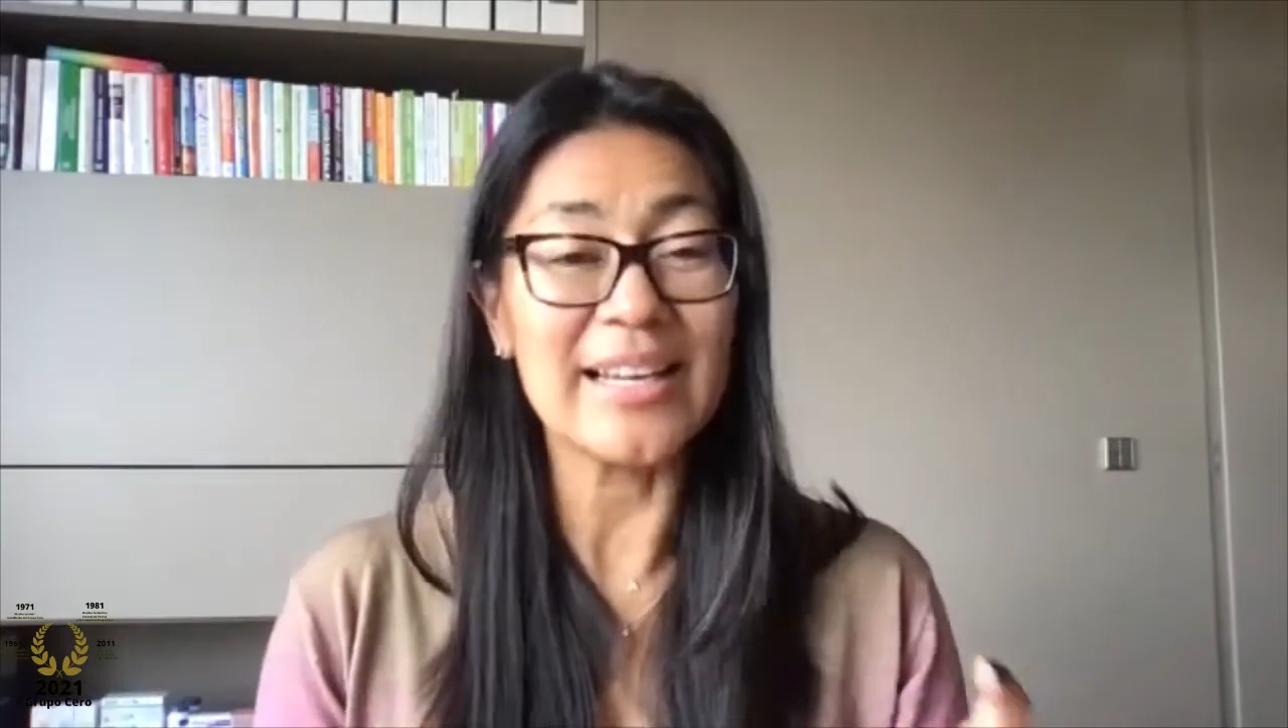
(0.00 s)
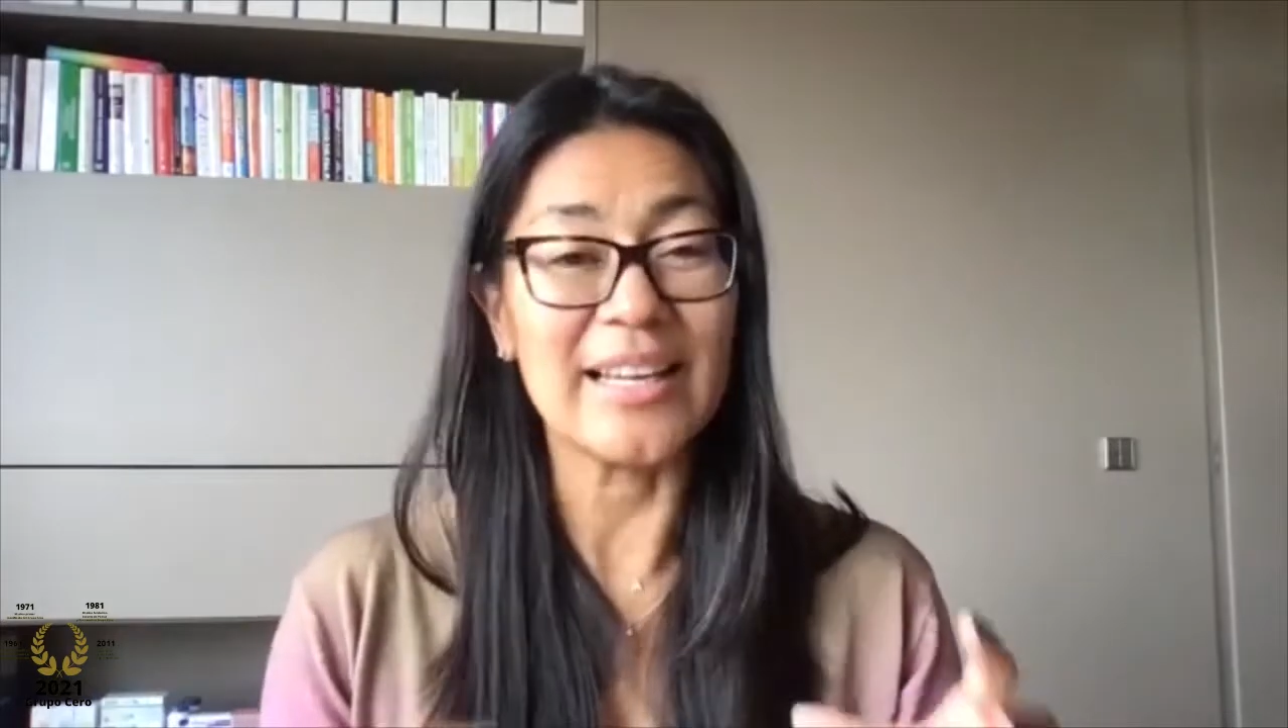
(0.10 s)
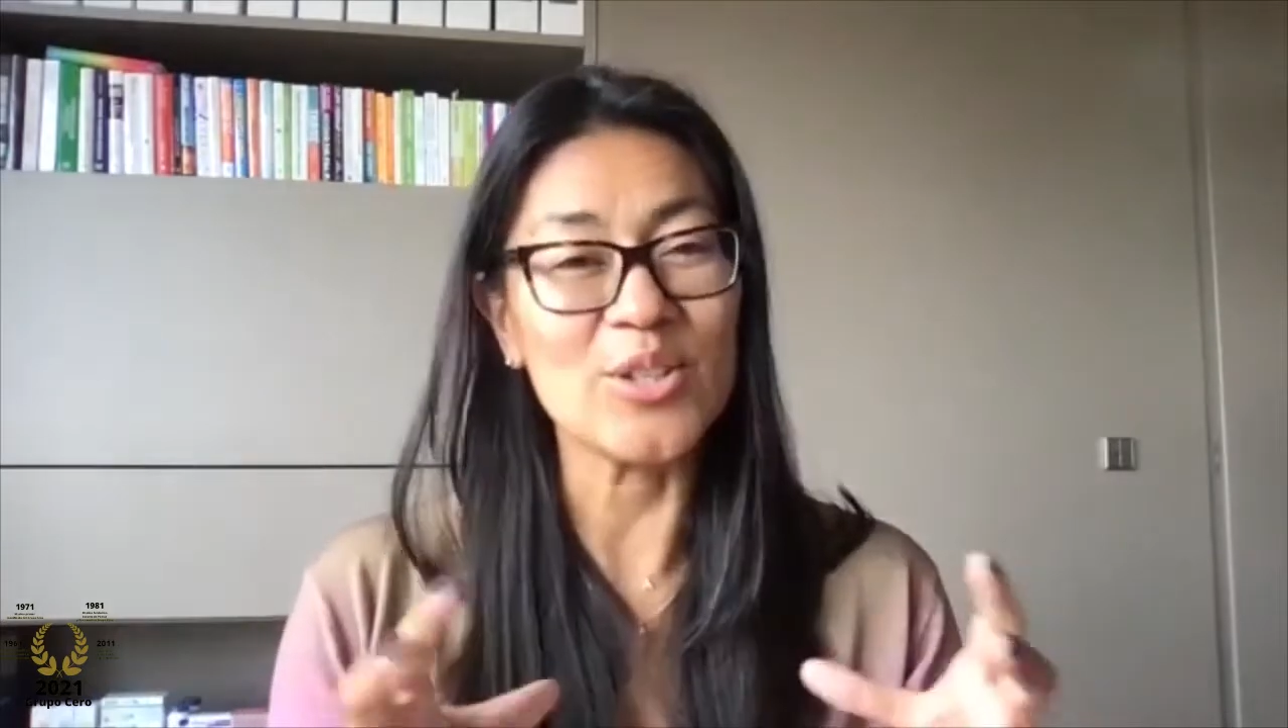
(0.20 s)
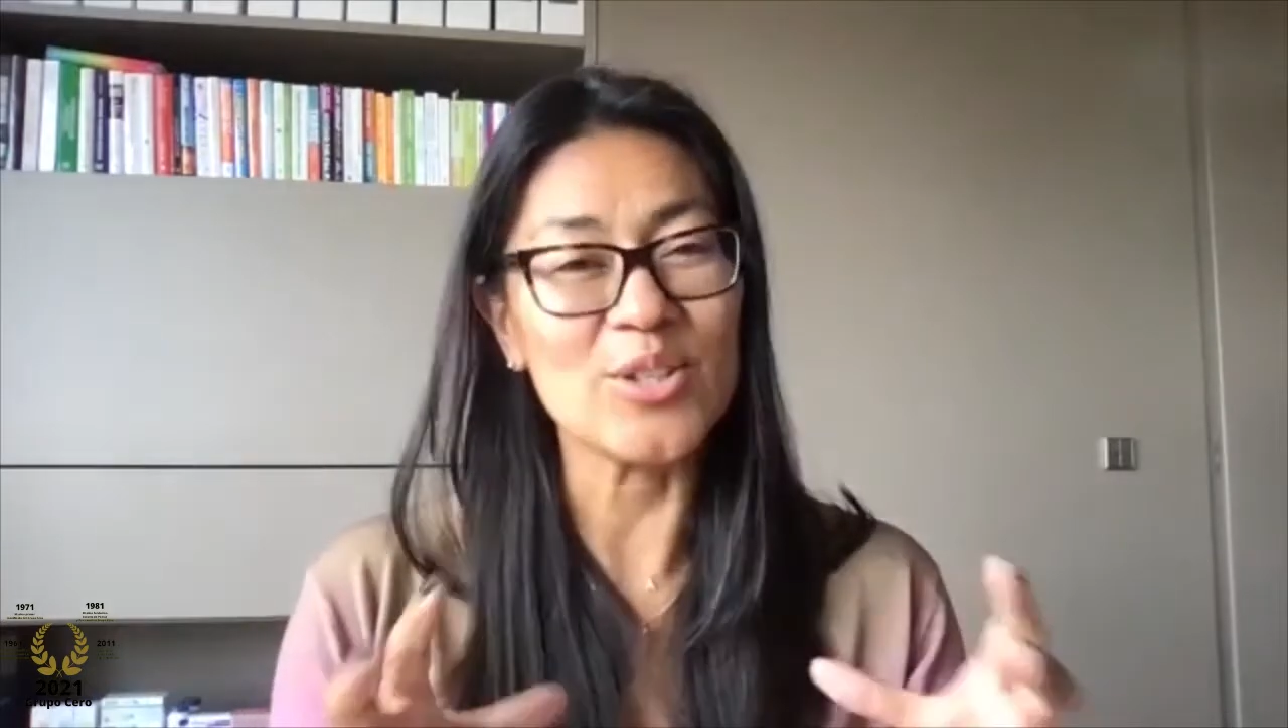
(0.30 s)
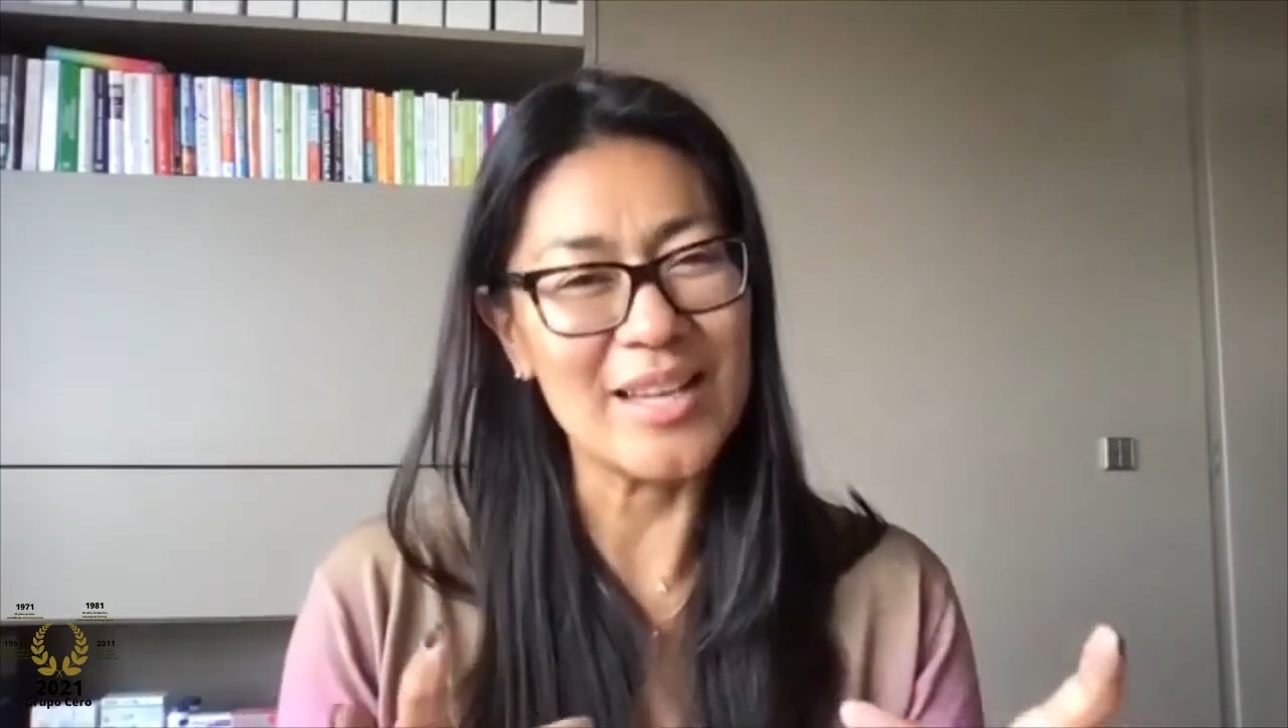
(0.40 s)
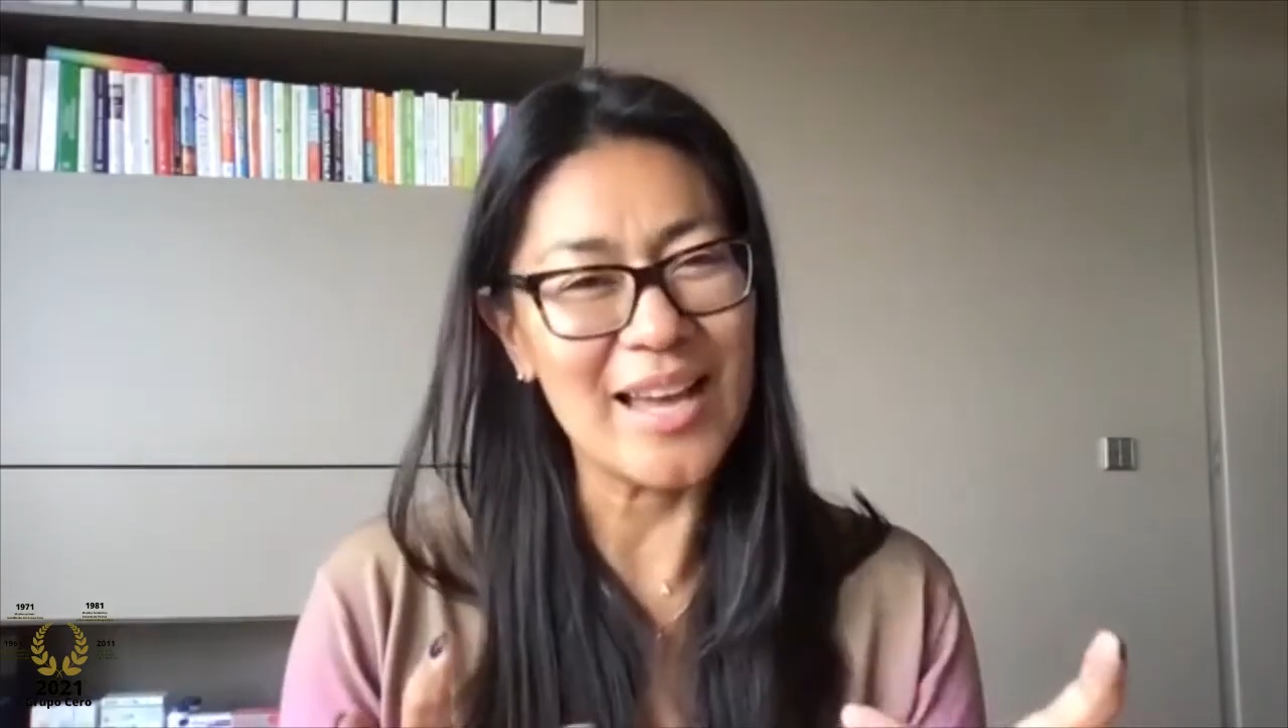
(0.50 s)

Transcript: que nos,